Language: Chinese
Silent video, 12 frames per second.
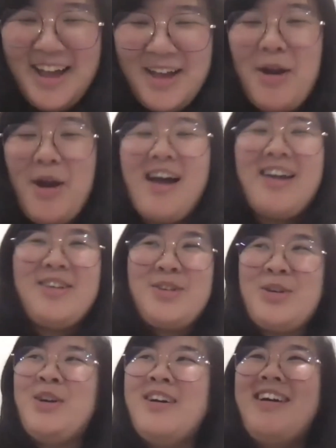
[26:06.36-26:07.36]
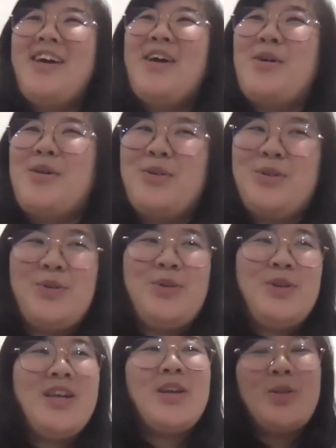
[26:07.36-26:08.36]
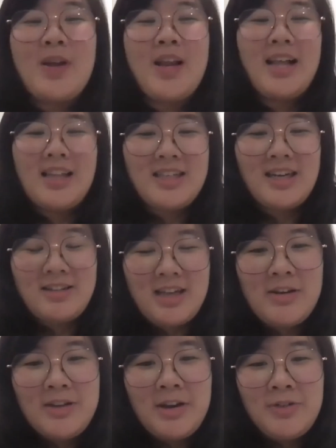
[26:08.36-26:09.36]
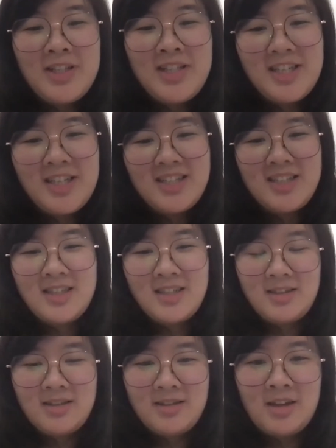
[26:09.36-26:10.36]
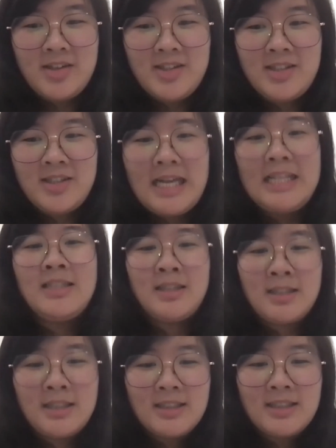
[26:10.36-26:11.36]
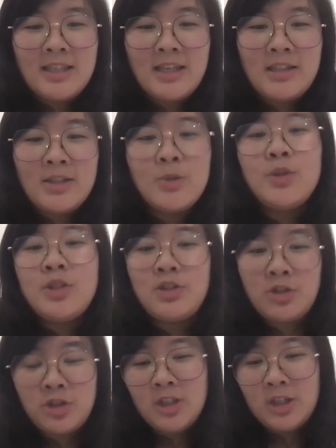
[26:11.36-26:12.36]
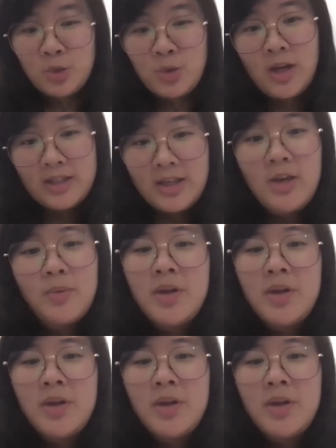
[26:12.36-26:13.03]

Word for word: 没有啊，就我觉得也对啦，大家要认清自己到底是怎样的个性，是不是适合创业？因